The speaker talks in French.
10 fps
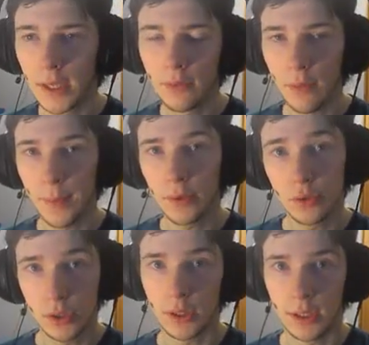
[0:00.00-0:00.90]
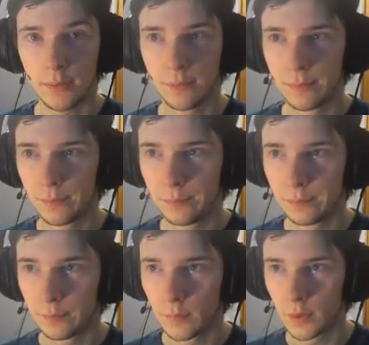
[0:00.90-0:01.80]
mais il ne va pas se gêner
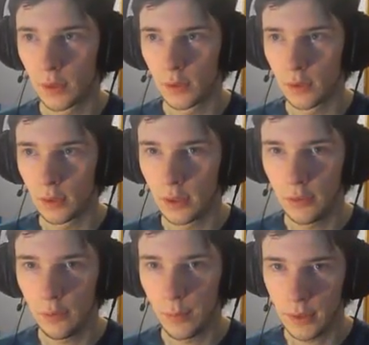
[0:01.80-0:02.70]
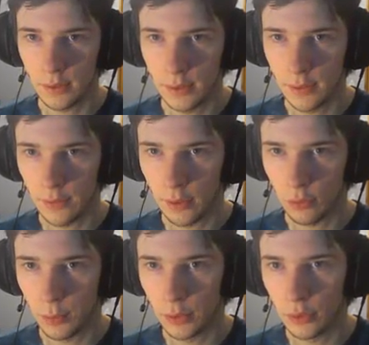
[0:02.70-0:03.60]
il va mettre ses fringues
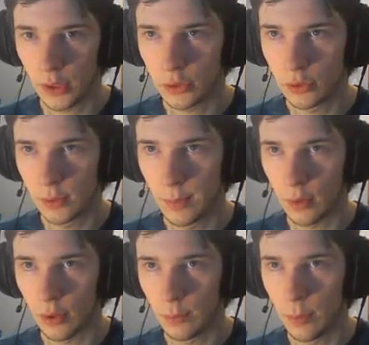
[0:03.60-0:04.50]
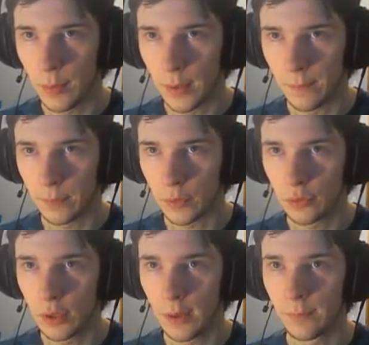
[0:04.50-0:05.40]
dans le panier linge de ses parents. Il peut pas. je
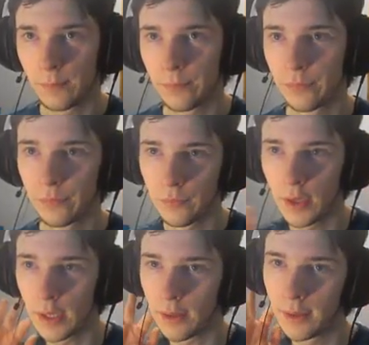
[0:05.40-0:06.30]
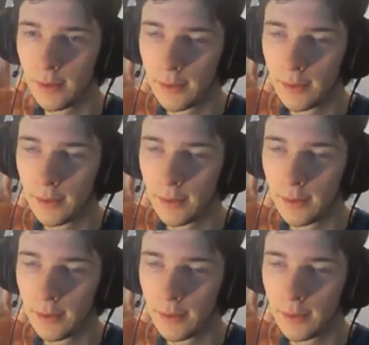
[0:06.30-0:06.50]
celui-là. Voilà.